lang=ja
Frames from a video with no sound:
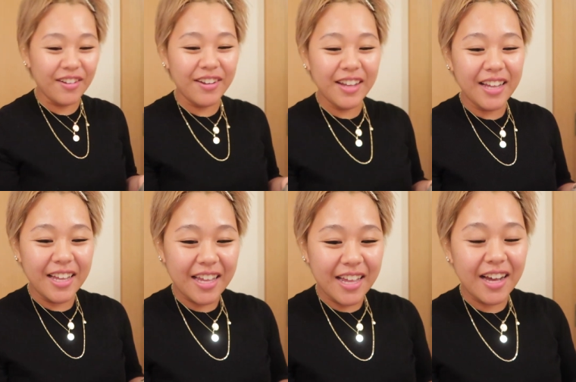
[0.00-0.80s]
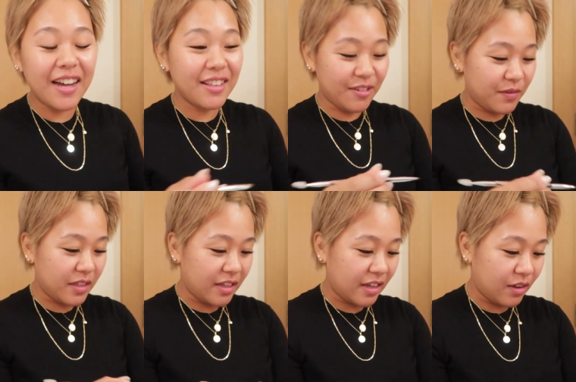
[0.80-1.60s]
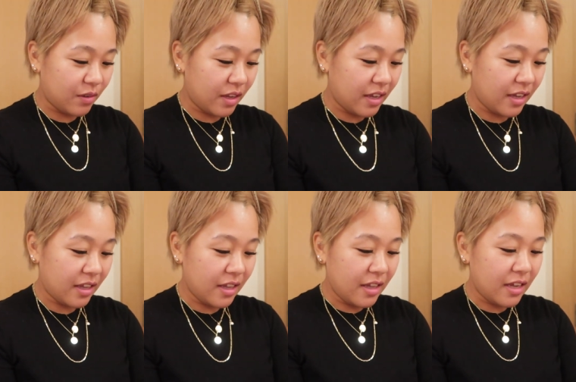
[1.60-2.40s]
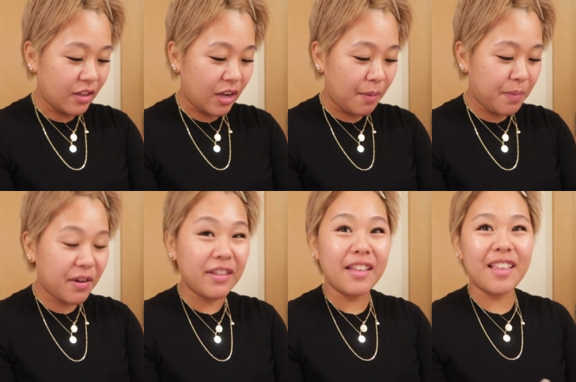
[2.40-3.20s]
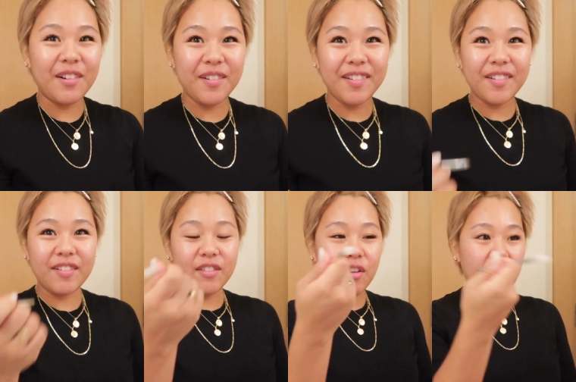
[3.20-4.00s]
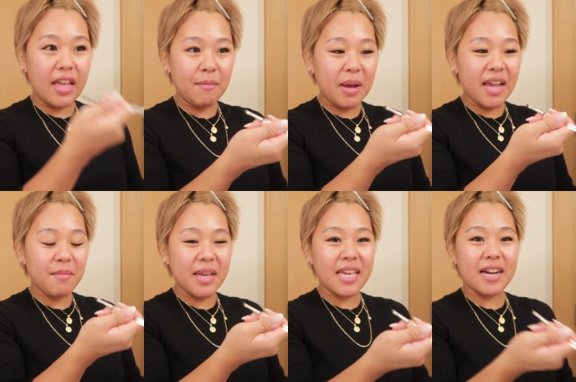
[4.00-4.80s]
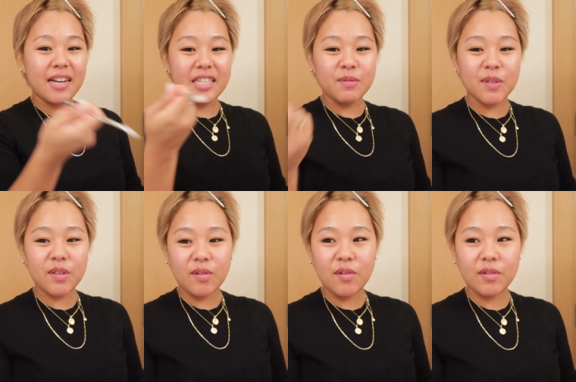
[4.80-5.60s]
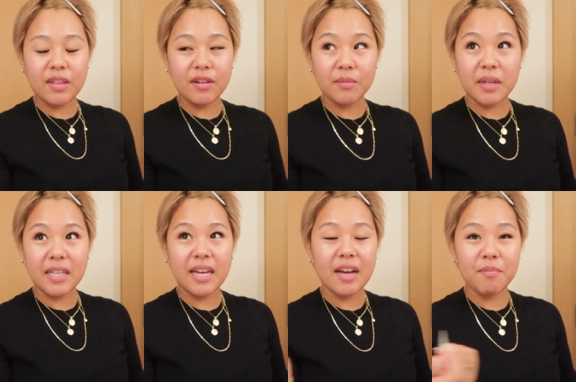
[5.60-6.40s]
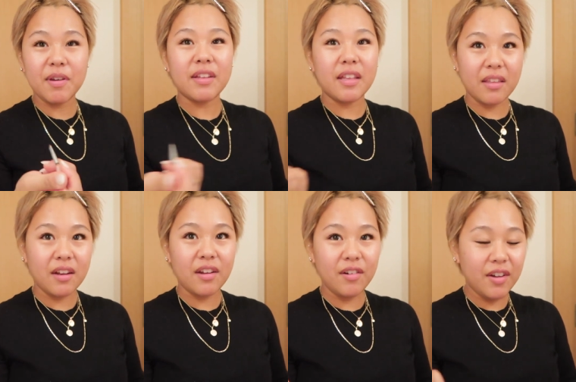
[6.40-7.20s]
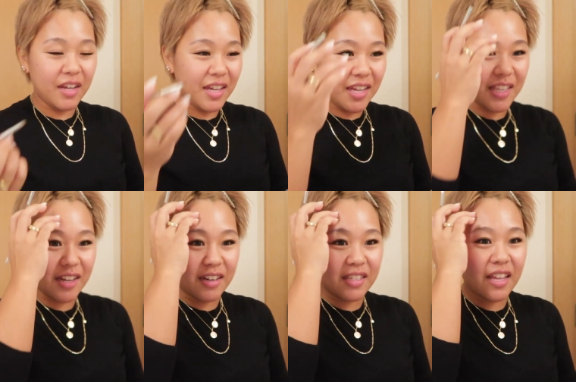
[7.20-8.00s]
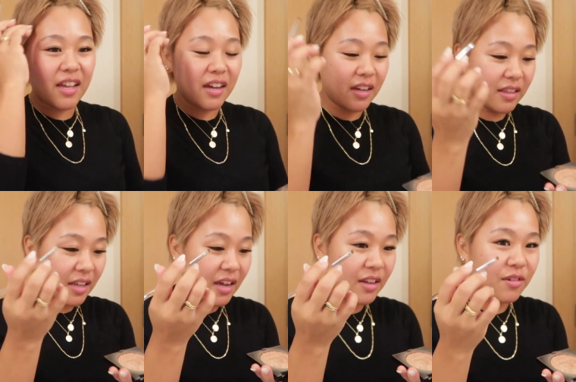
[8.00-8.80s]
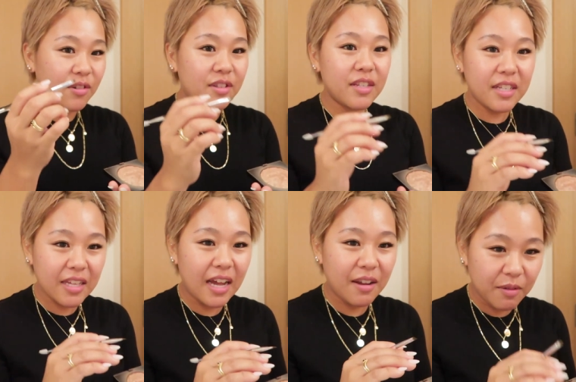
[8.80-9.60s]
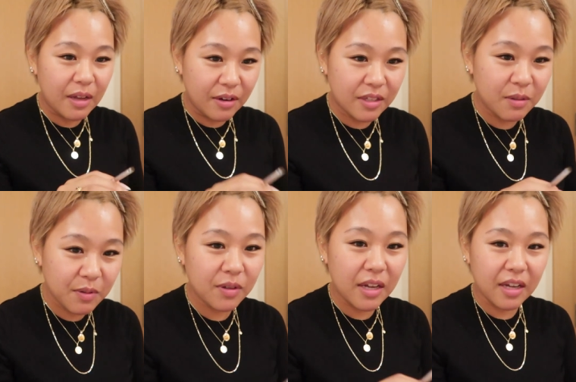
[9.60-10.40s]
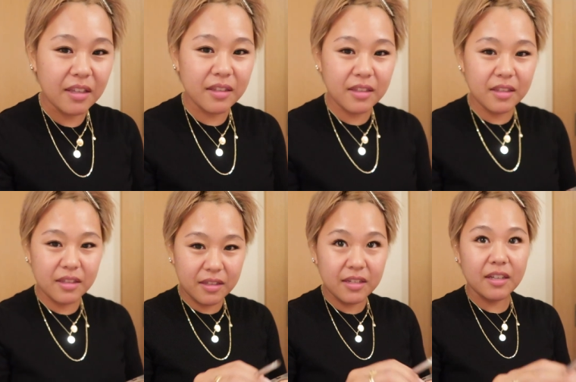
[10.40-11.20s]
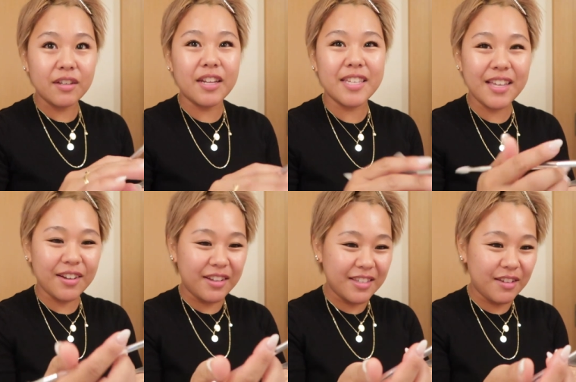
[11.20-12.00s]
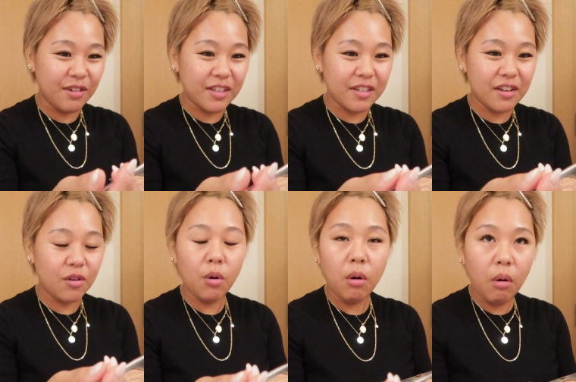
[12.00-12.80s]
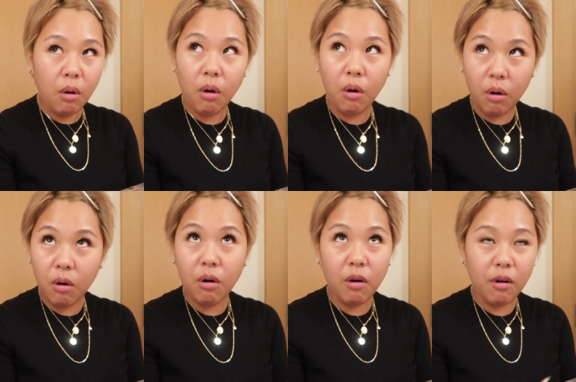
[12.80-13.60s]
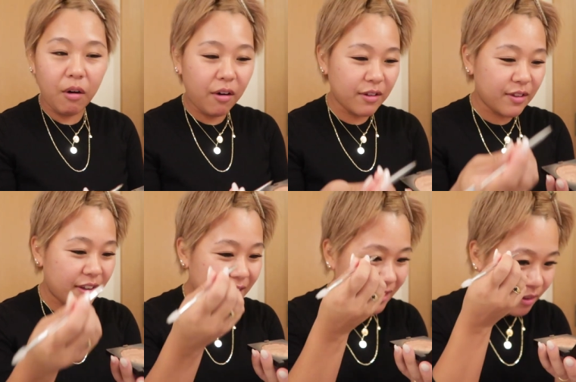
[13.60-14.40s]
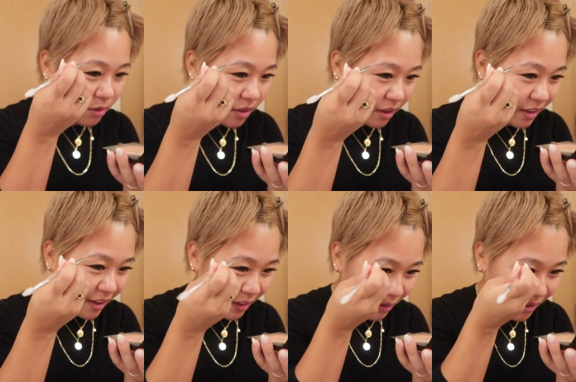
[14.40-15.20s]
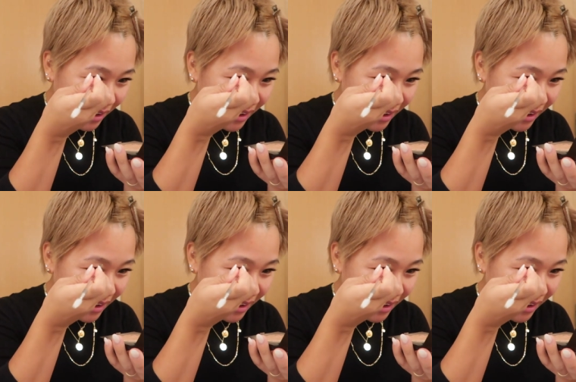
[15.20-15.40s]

はあと思ったんだけどねえっと800円だったのこの舞浜駅から自分のホテルまで800円だったんだよだから1000円あげてあのお釣りあの自分の中使ってくださいとか言ってて渡してるおほほほとか言って言ってたんだけど